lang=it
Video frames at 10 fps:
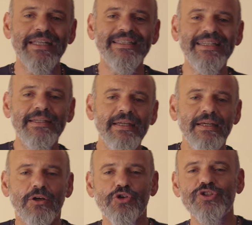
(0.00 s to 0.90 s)

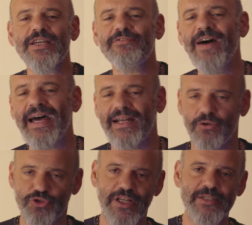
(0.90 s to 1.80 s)
di conservare la
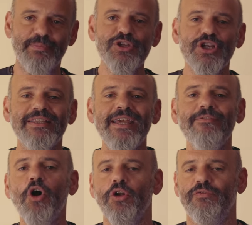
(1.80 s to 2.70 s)
nostra specie e di
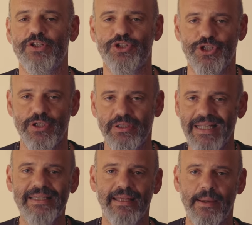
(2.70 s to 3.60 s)
evolverci
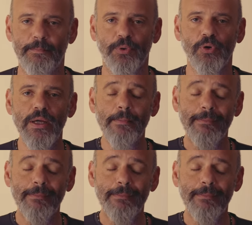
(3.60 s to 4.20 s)
nel tempo,